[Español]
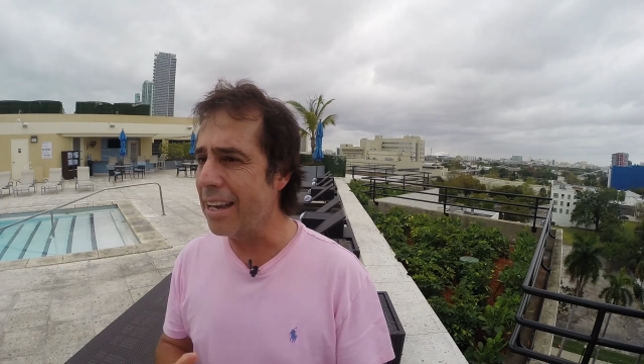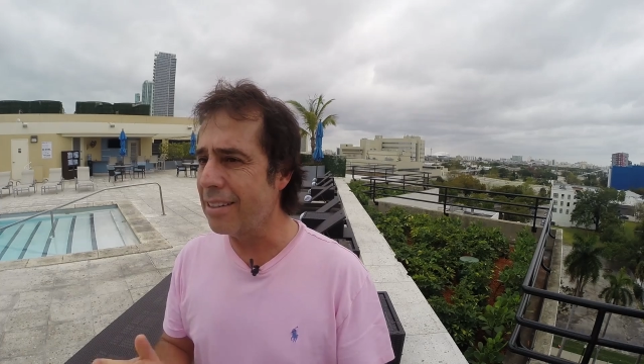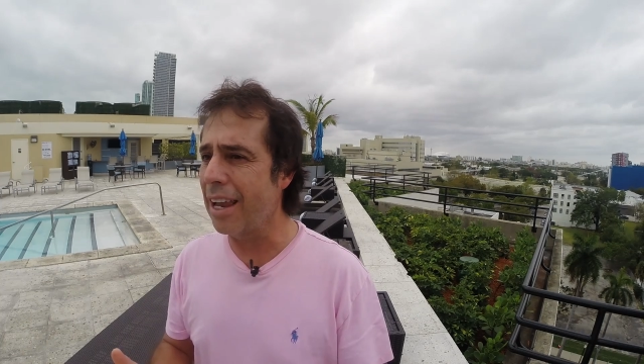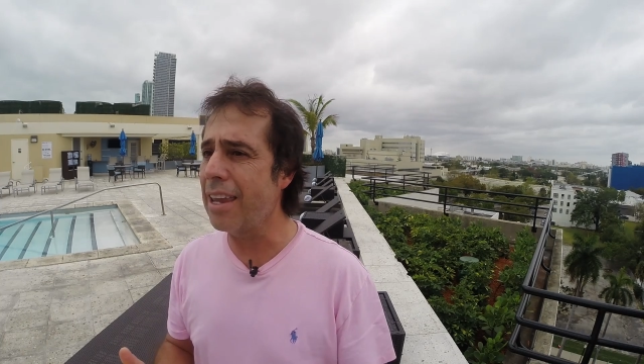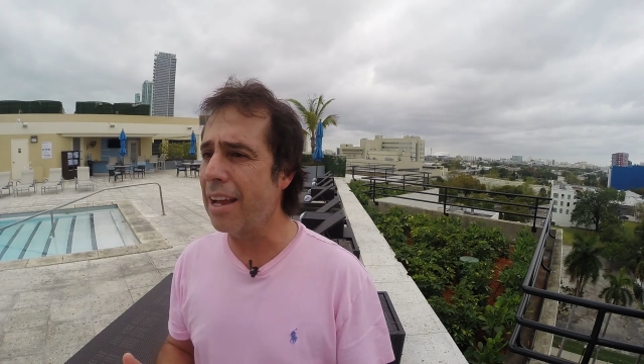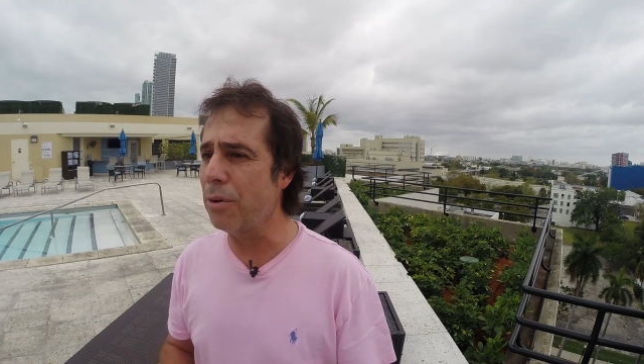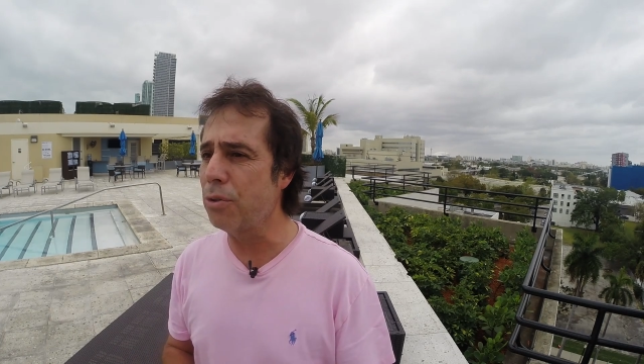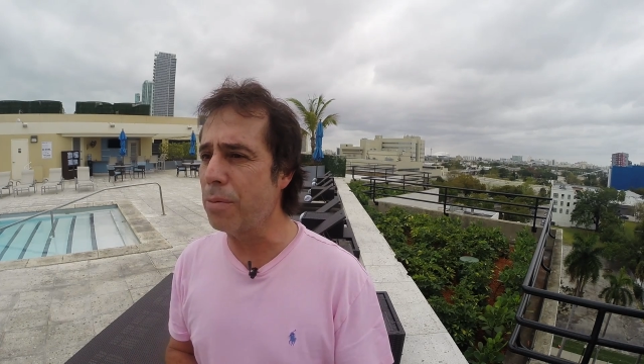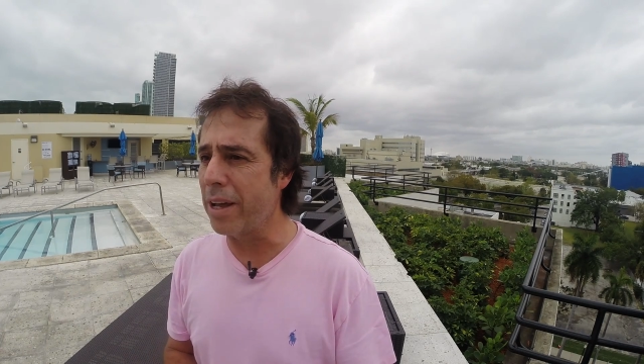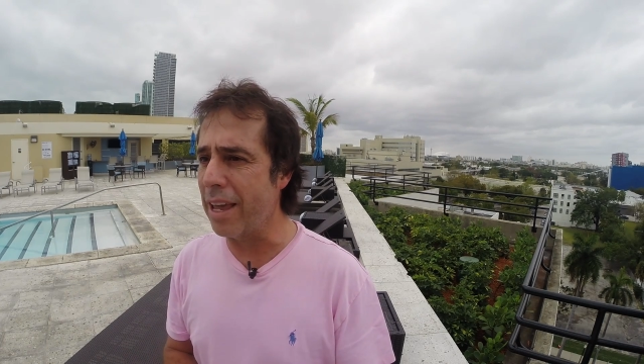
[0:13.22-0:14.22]
le enseñan a
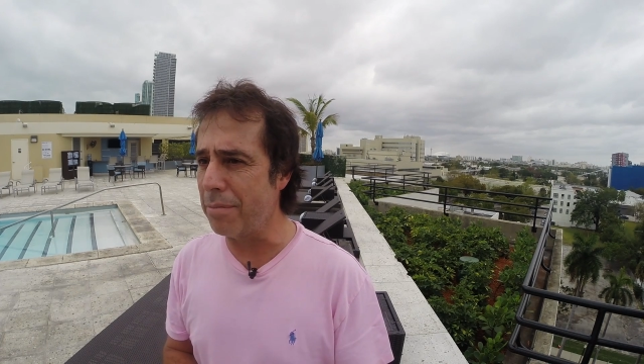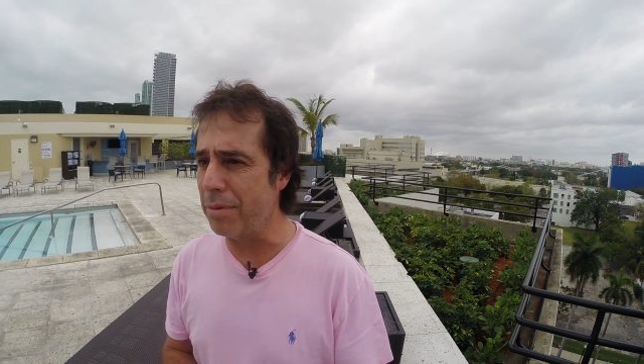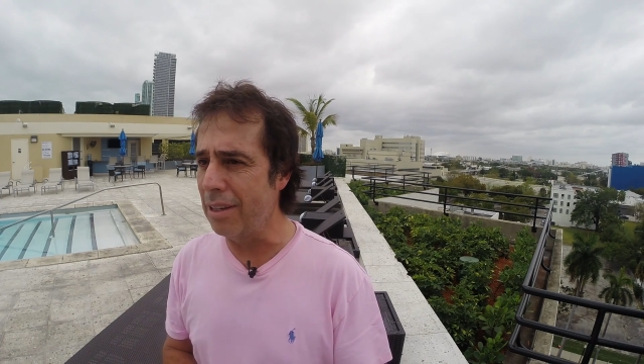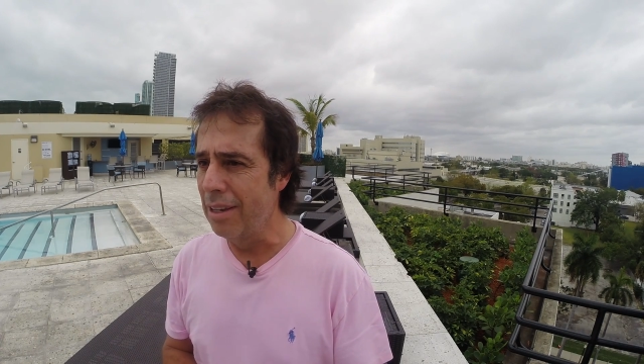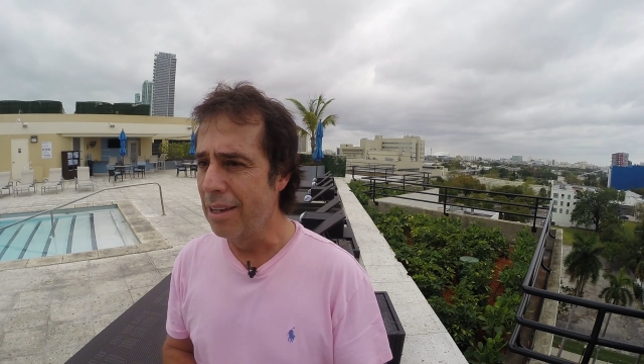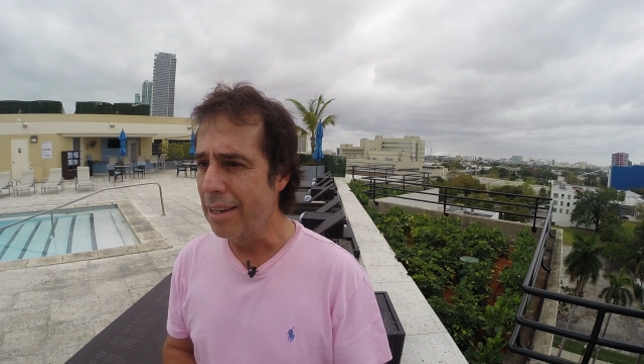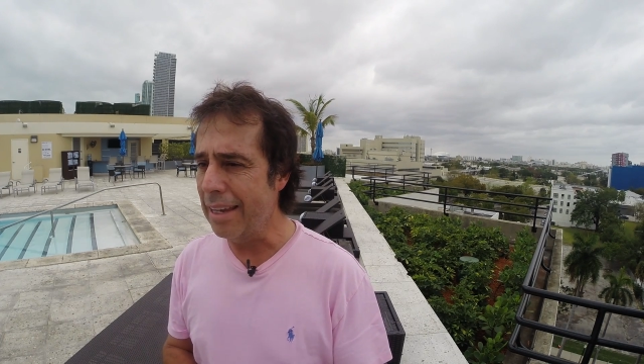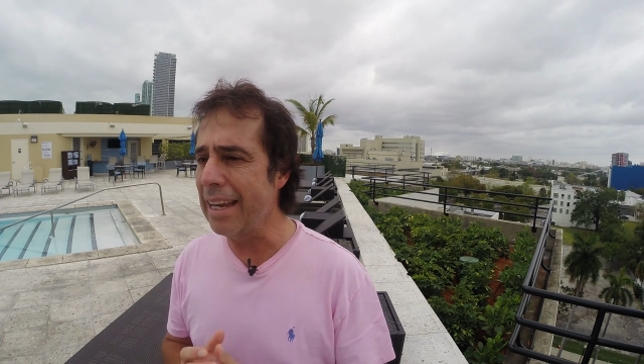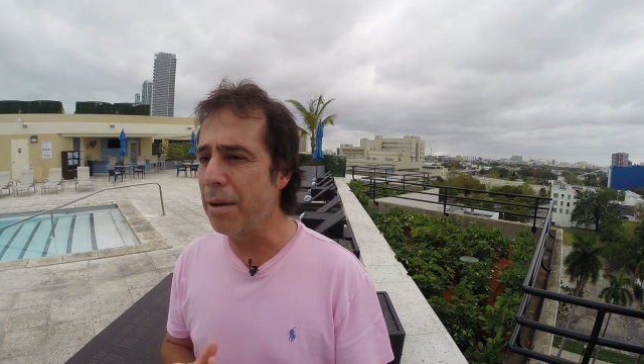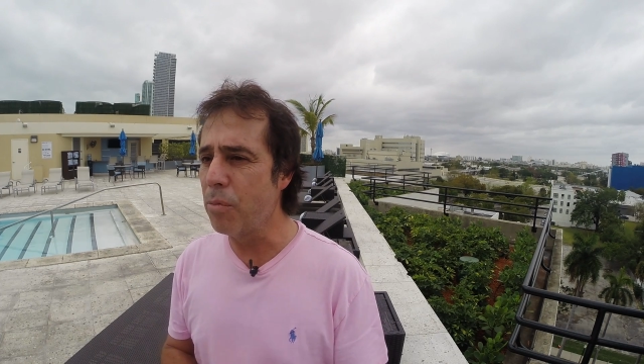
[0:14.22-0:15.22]
uno Miami
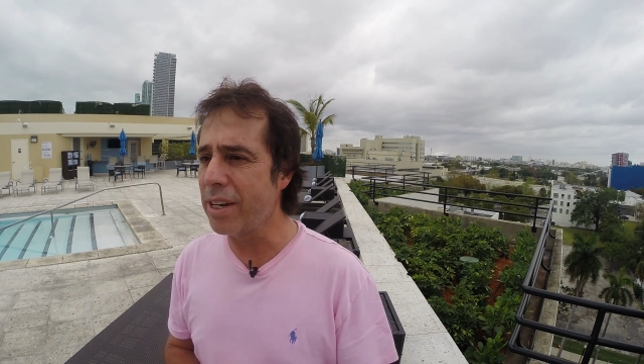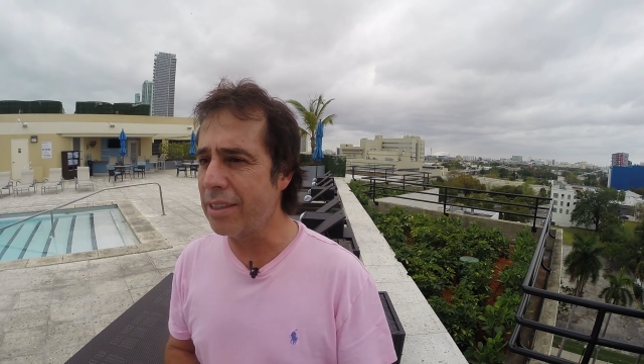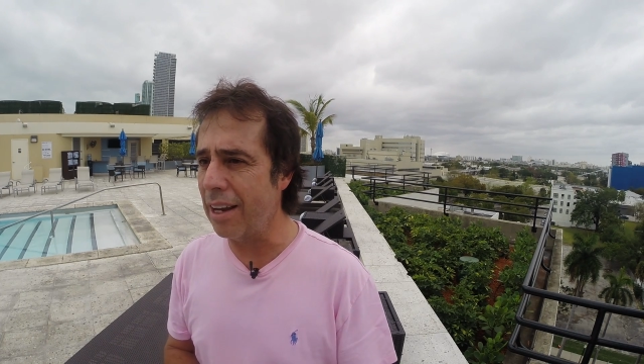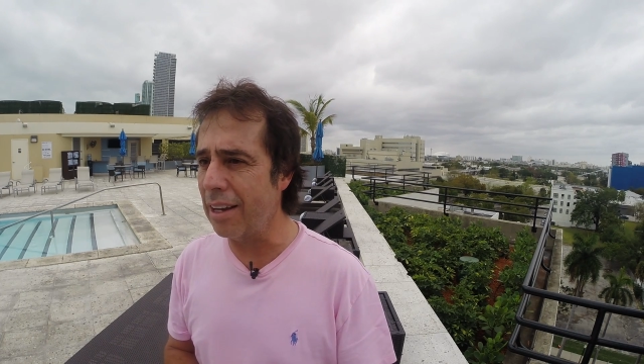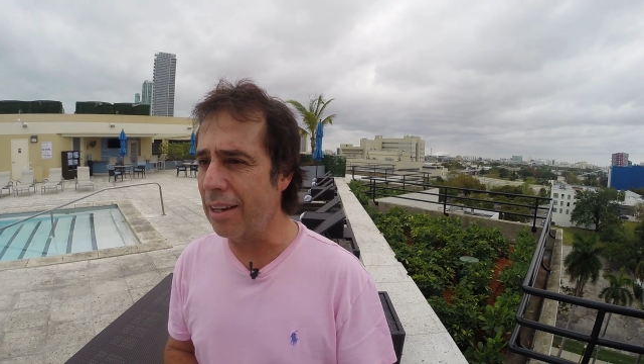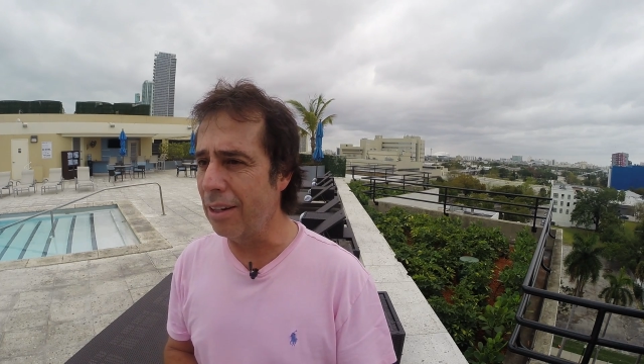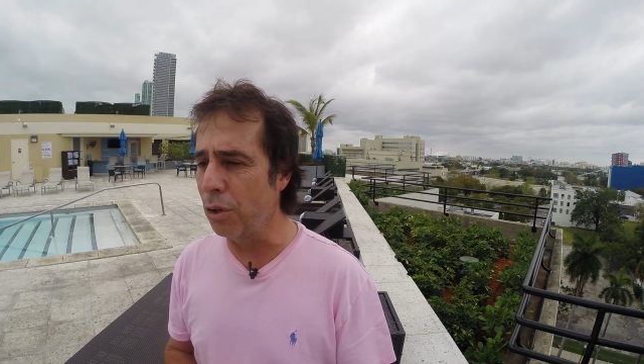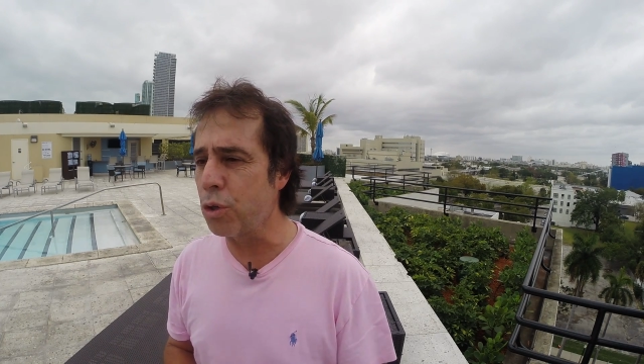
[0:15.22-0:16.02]
y le muestran